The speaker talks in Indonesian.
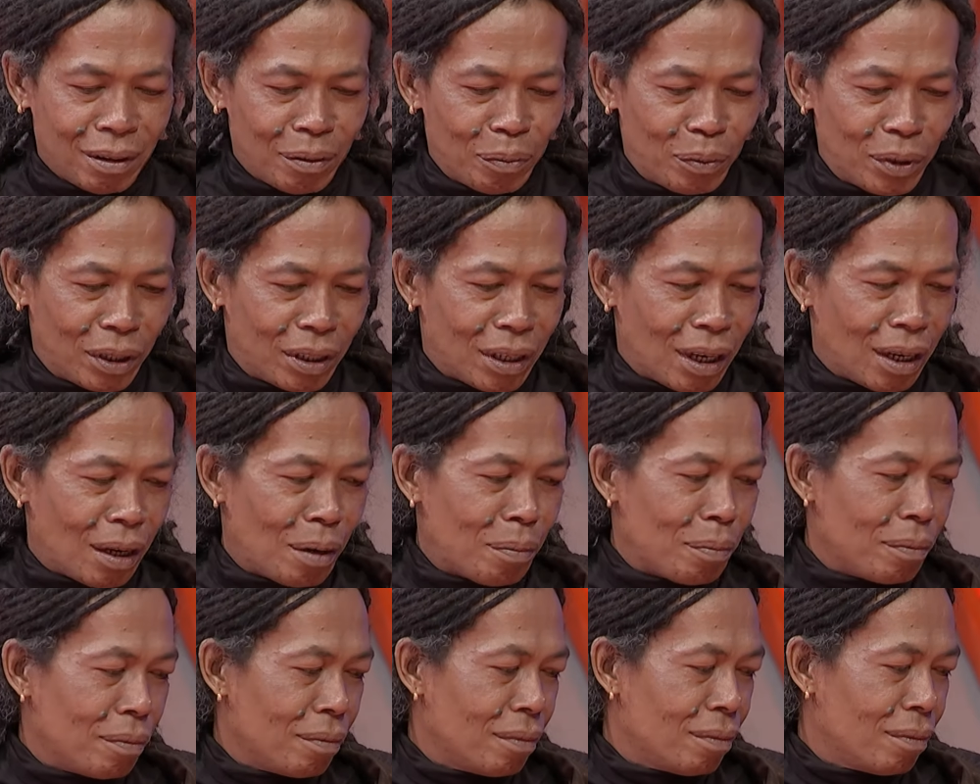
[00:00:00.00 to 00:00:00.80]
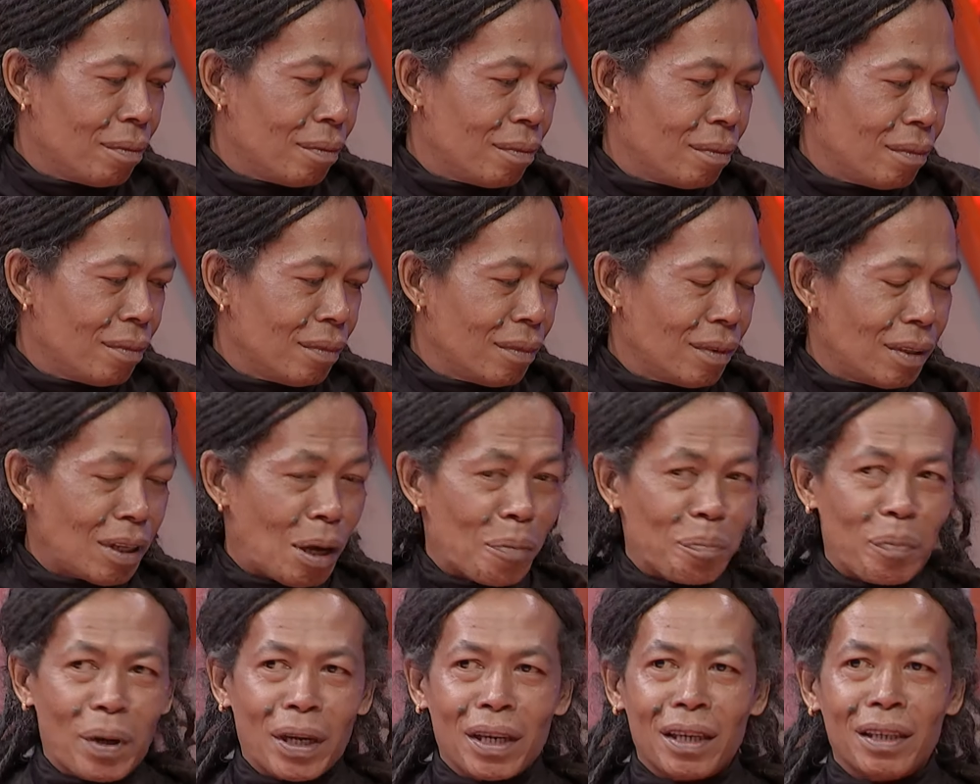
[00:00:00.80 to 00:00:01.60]
bisa
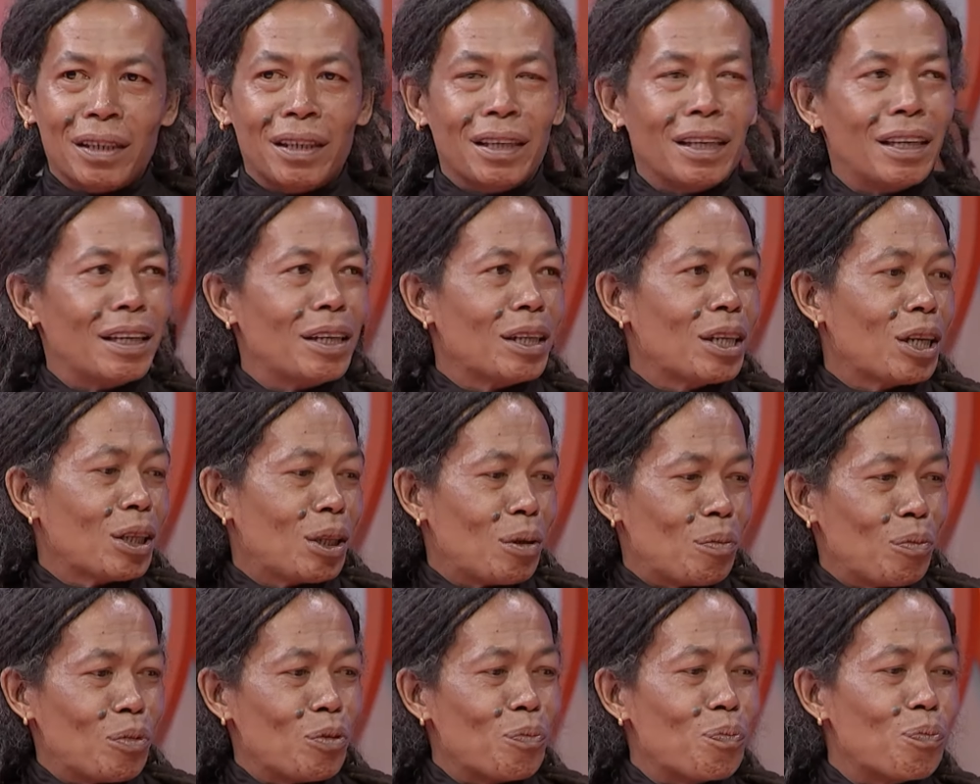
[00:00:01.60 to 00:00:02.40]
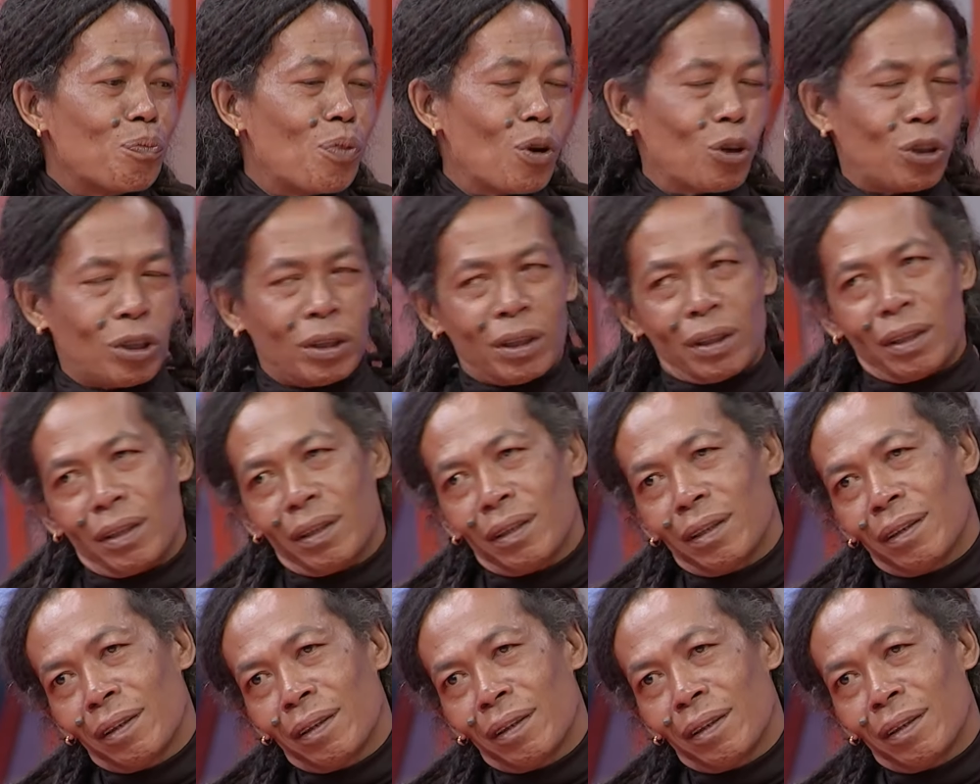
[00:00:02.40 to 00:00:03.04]
nyampe di sini ketemu bos.